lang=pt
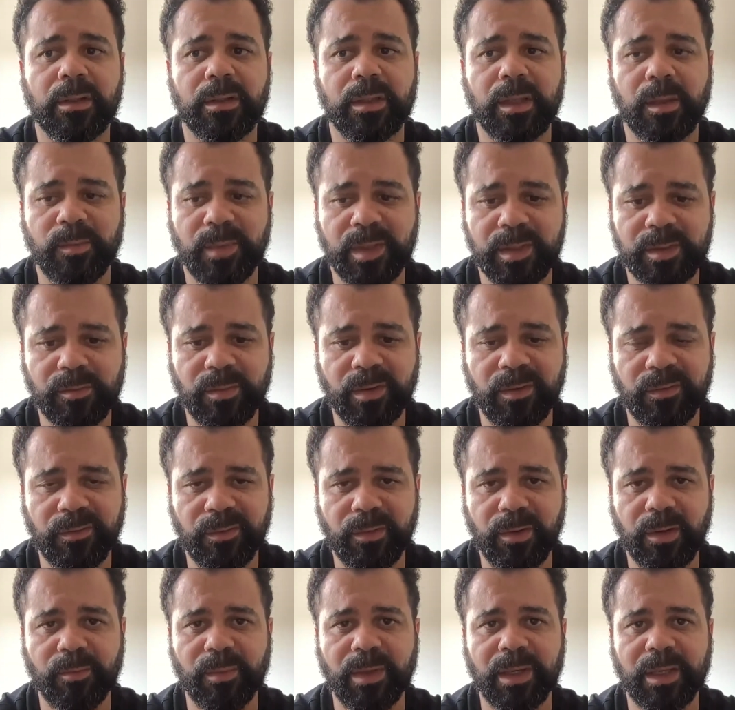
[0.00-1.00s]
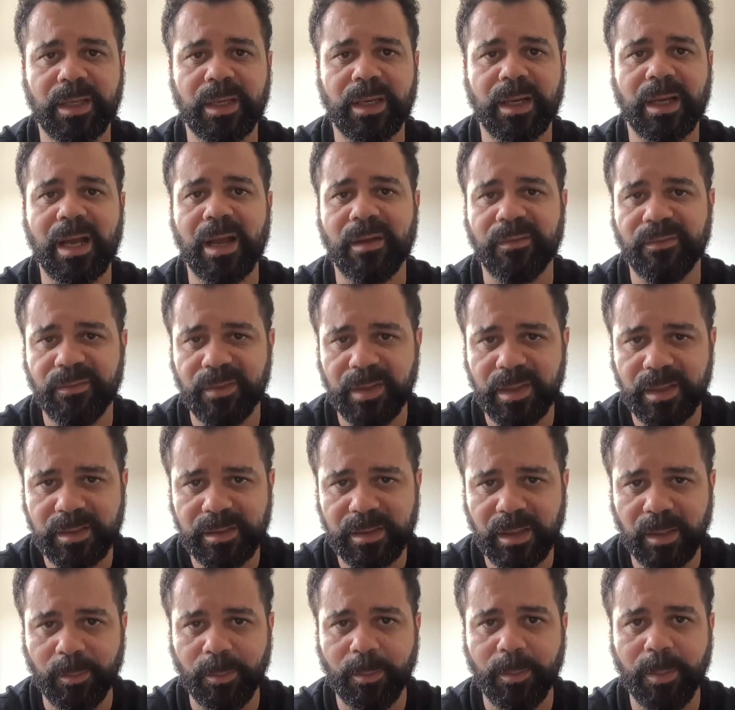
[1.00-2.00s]
Da mesma forma que a
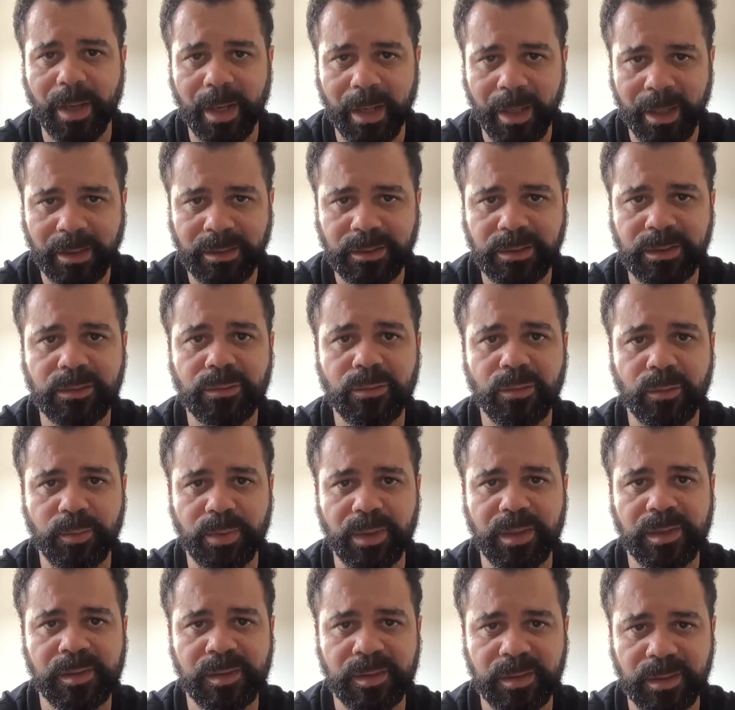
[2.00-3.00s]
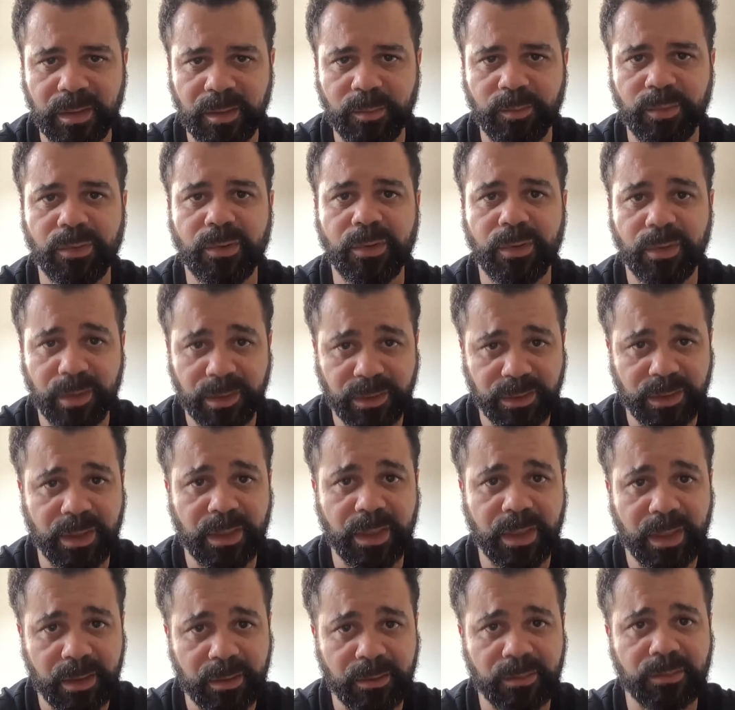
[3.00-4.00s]
Gafisa parte do princípio que
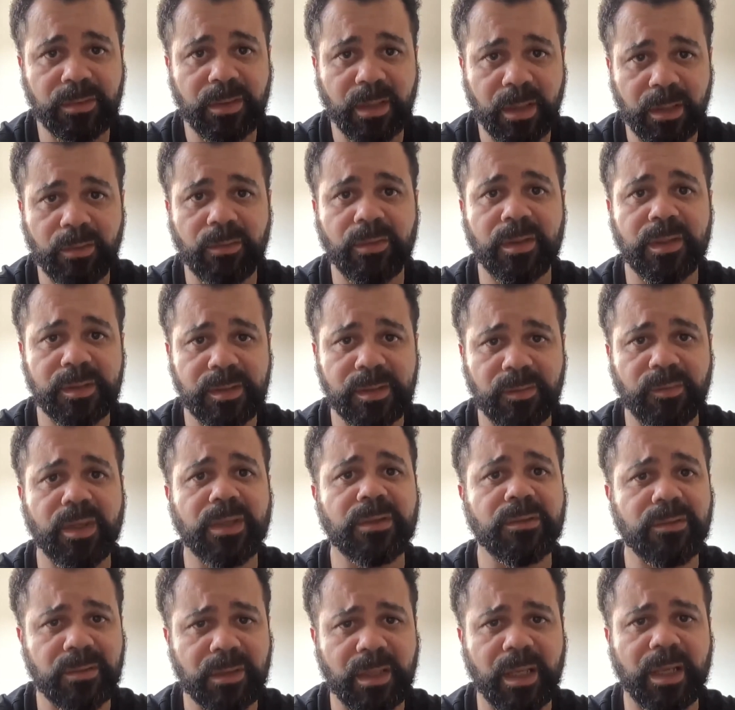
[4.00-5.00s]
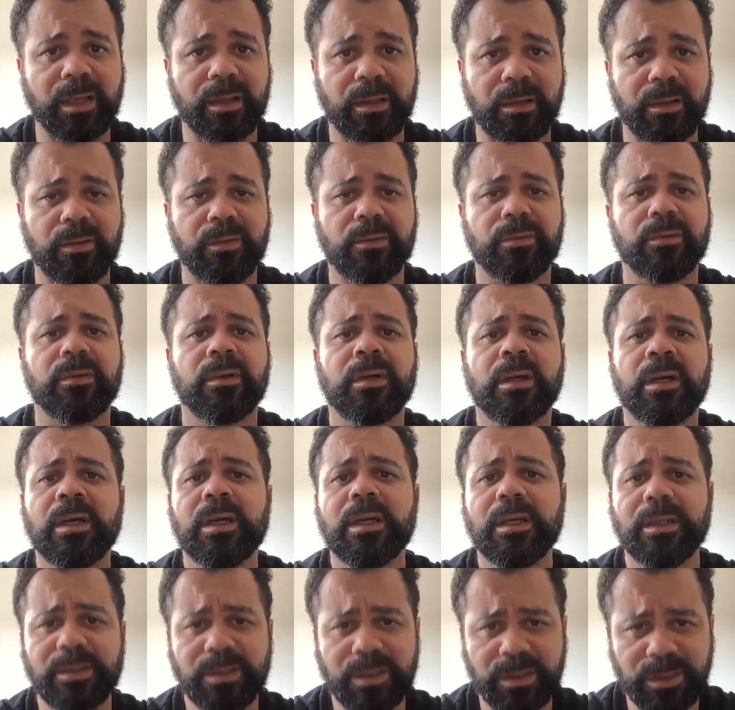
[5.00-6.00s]
engenheiro tem conhecimento técnico
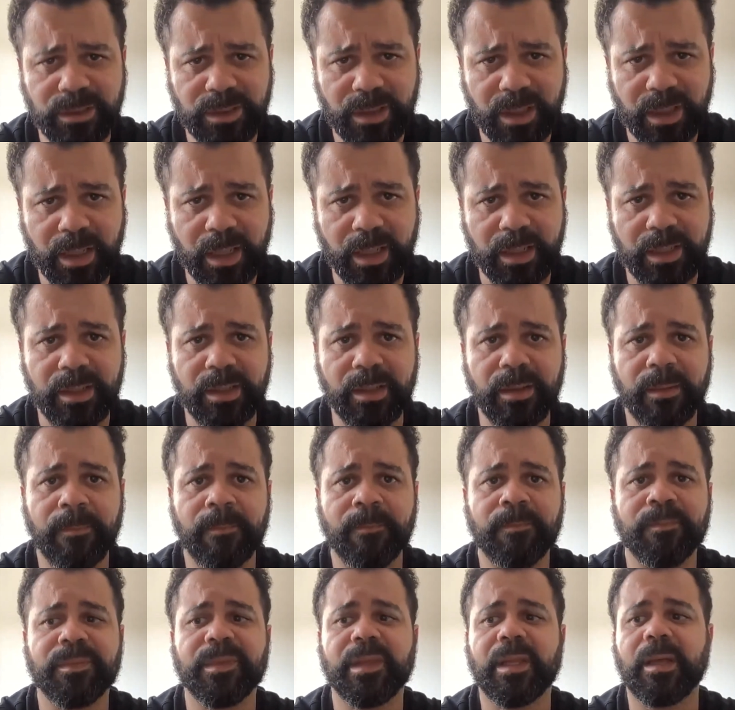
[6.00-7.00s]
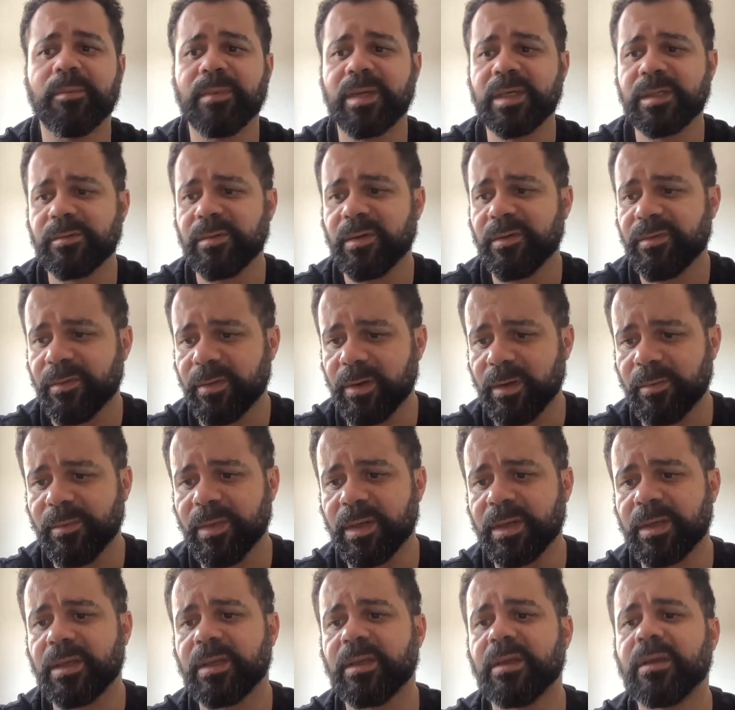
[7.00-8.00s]
de engenharia. Da mesma
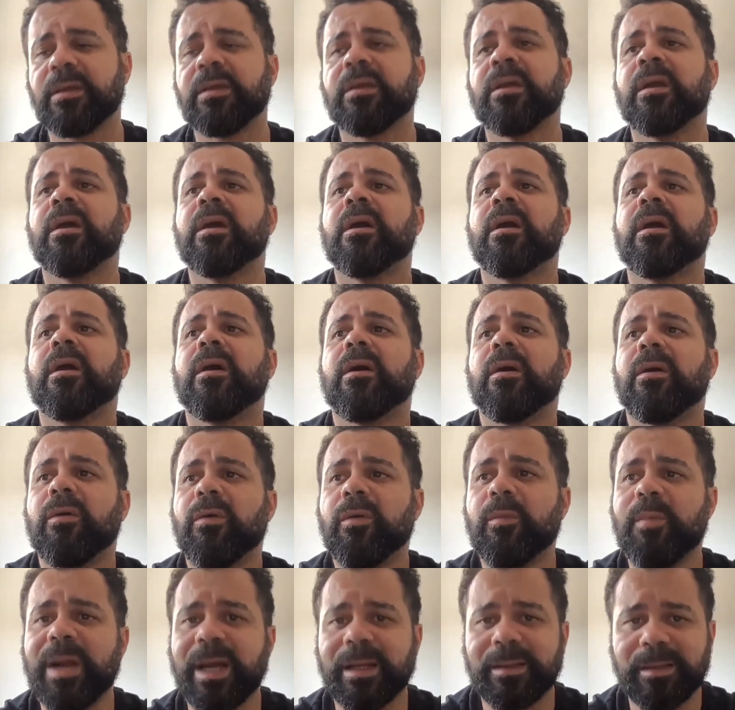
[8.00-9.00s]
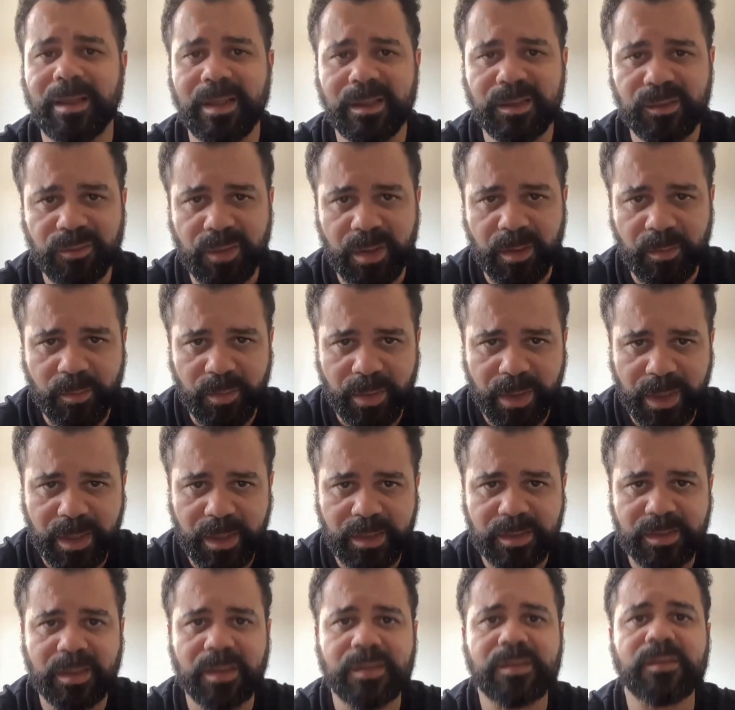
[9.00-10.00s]
forma que o Bradesco
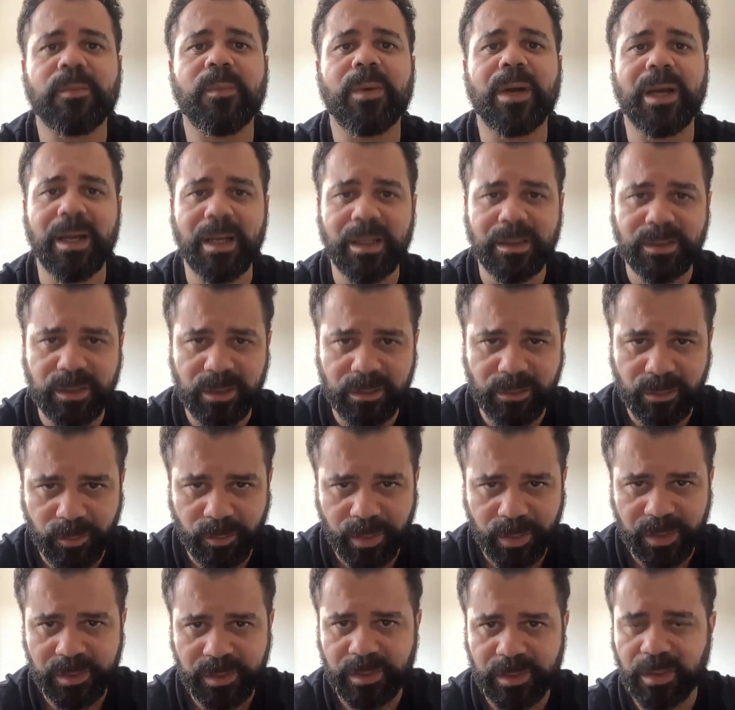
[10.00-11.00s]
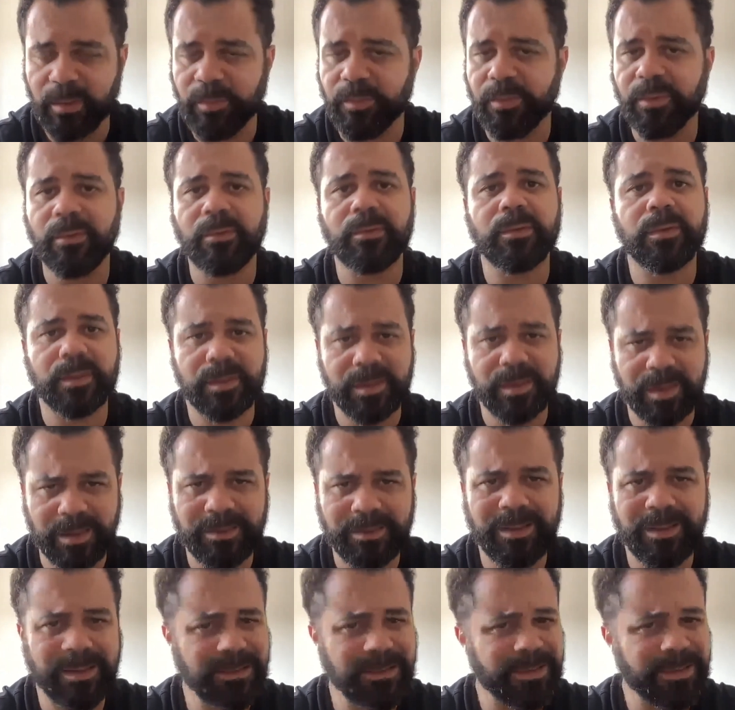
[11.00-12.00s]
Empresas parte do
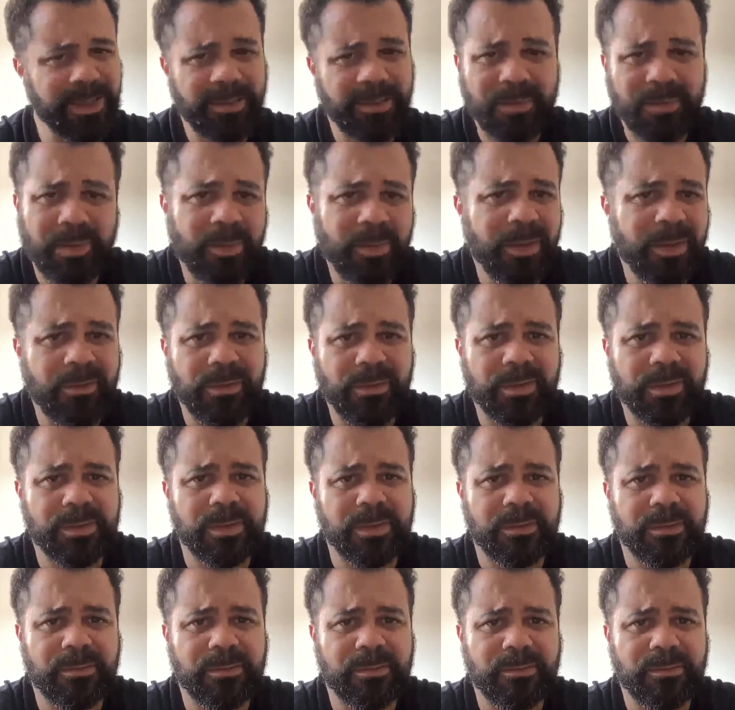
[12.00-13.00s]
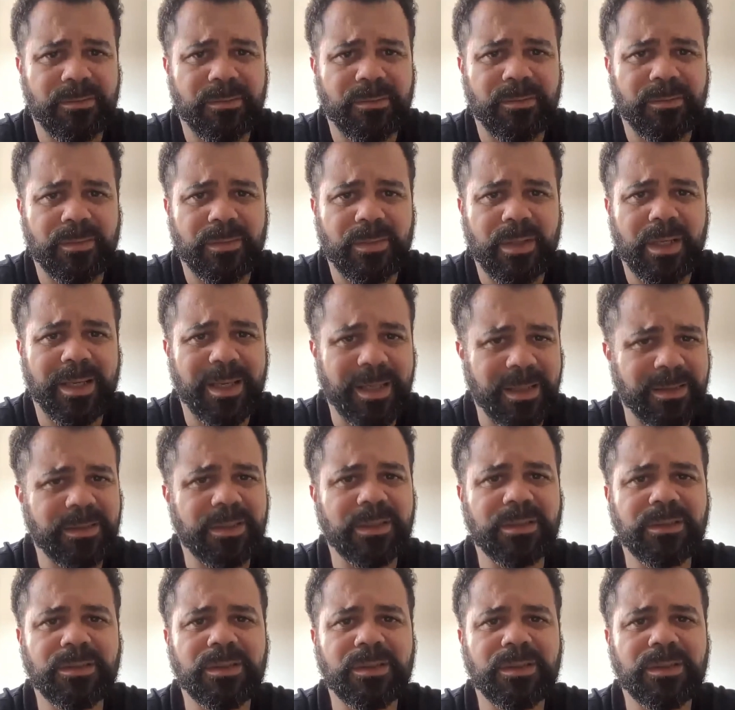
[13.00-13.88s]
princípio. Você entende? É a mesma coisa.